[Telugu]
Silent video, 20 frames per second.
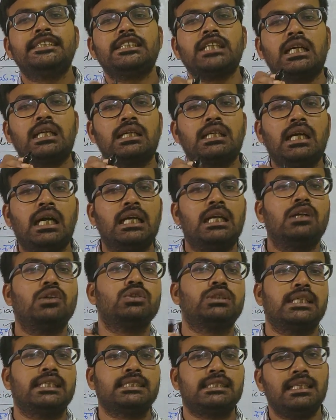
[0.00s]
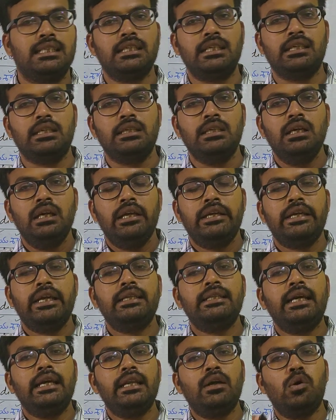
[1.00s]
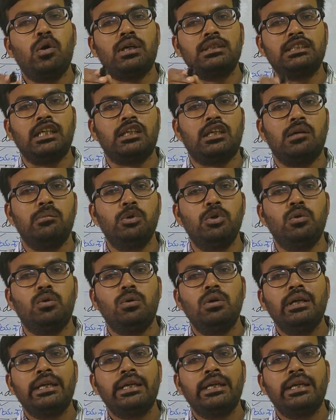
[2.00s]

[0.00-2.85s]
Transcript: చట్టాలను చేస్తుంది ఏదైనా ఒక చట్టము